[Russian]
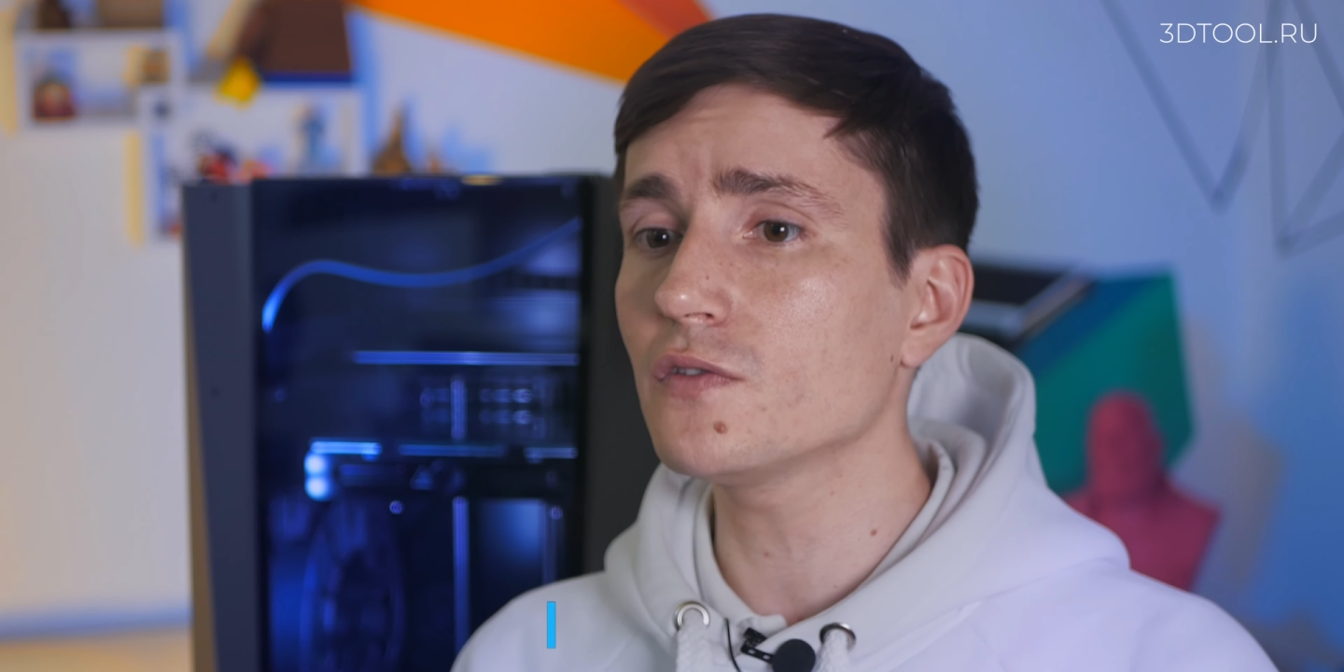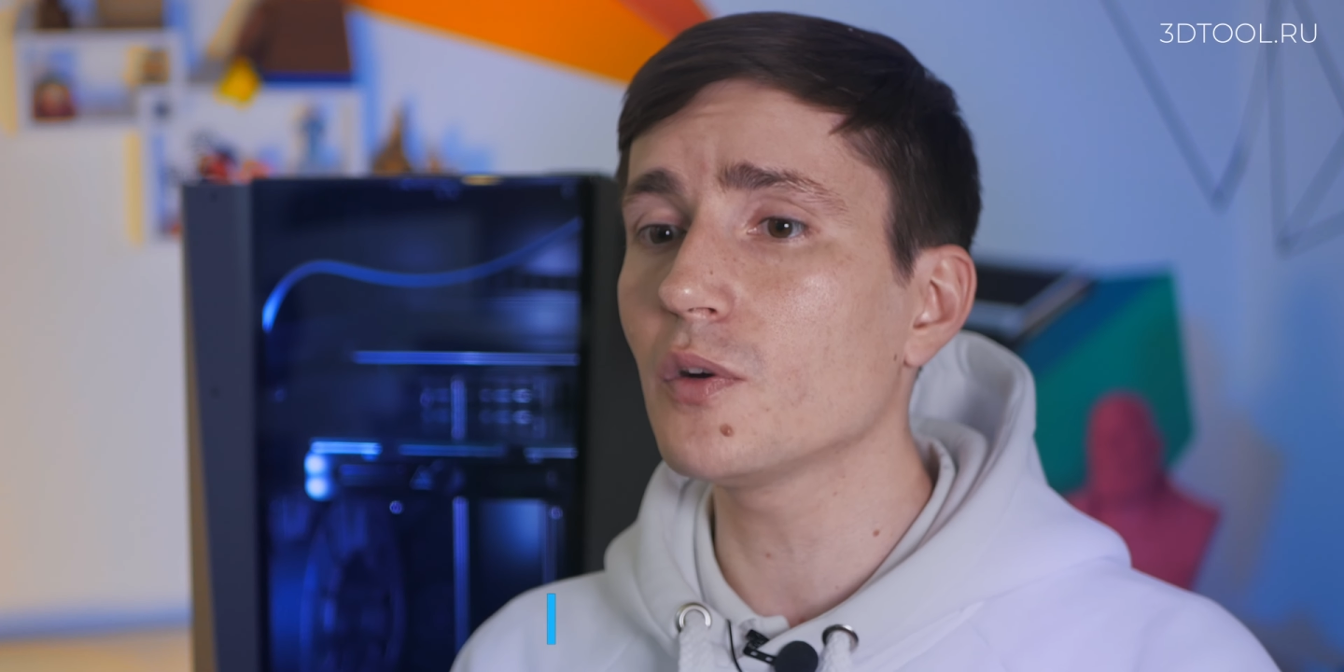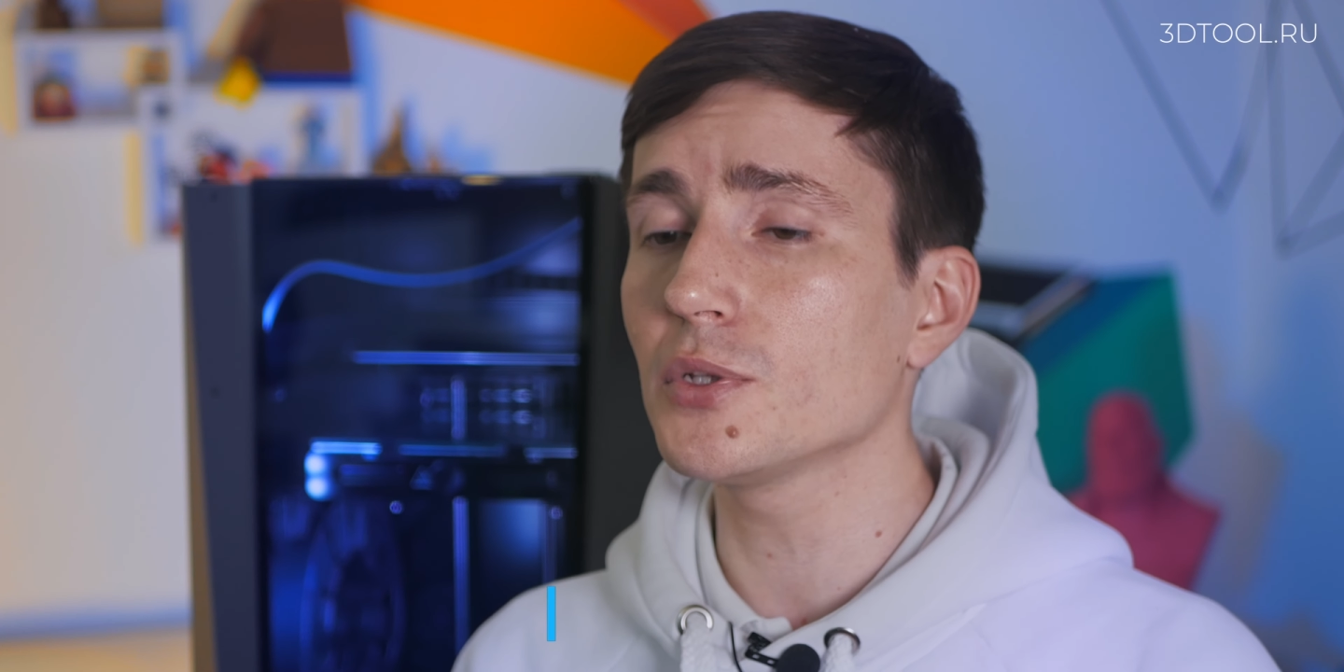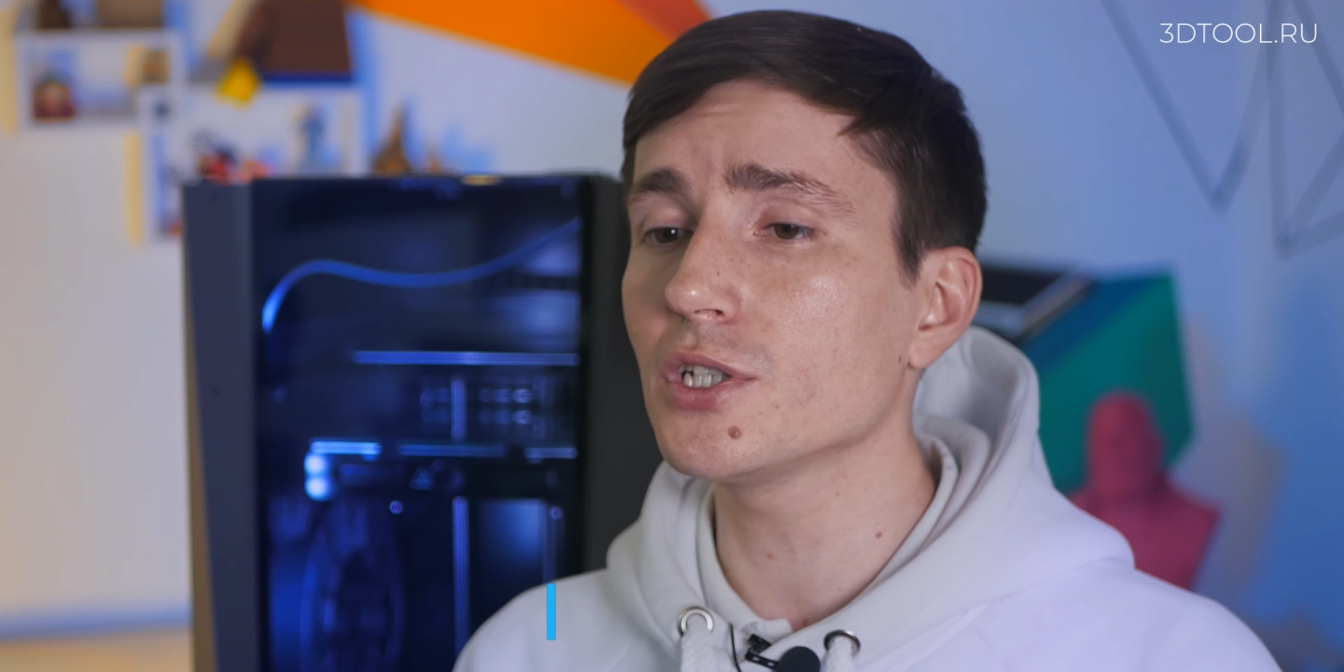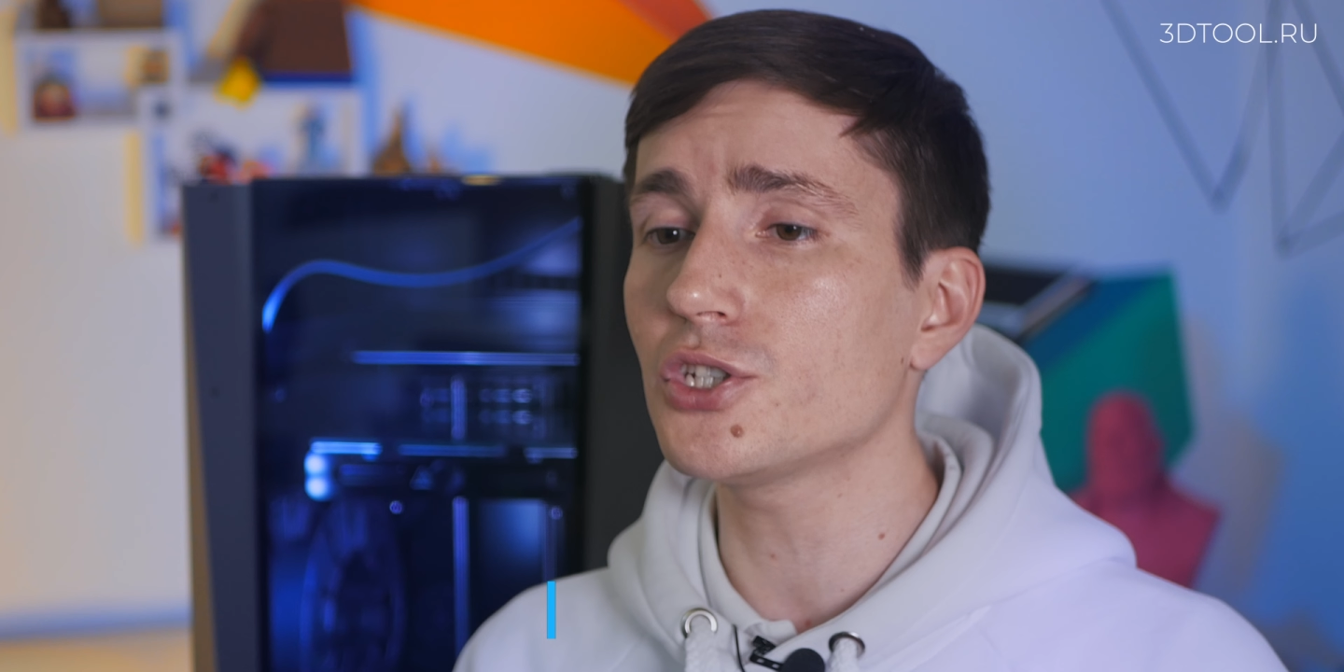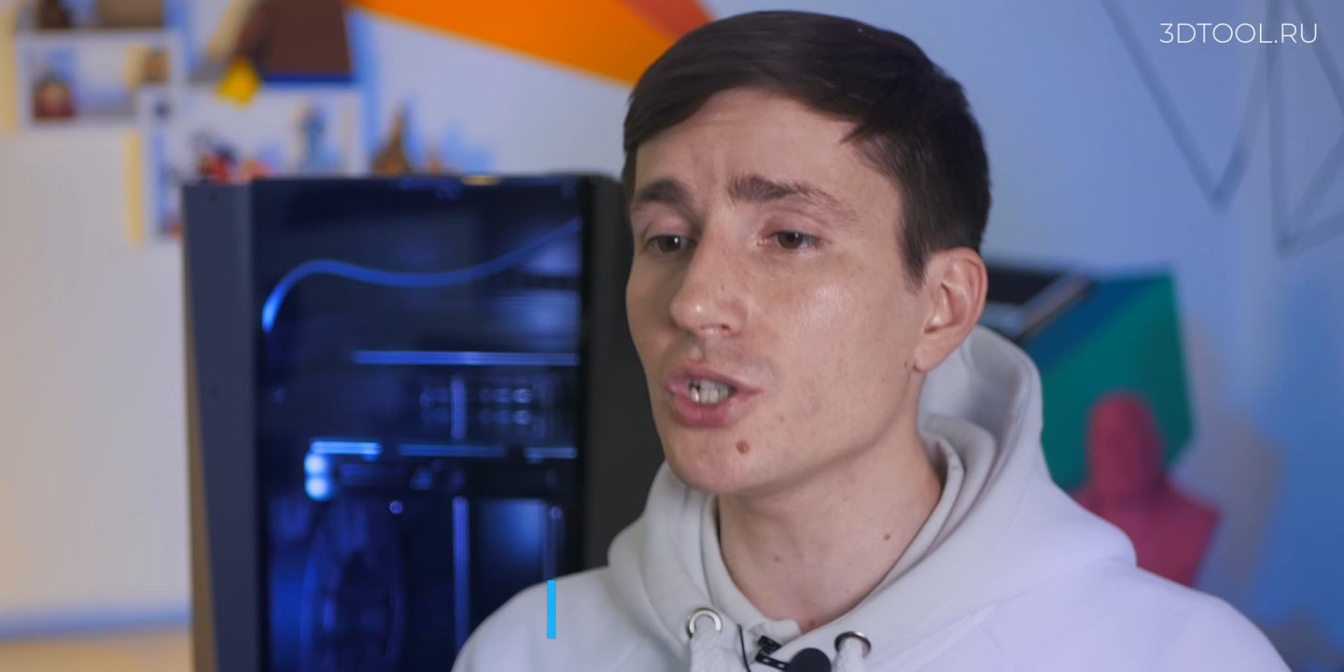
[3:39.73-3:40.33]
выполнить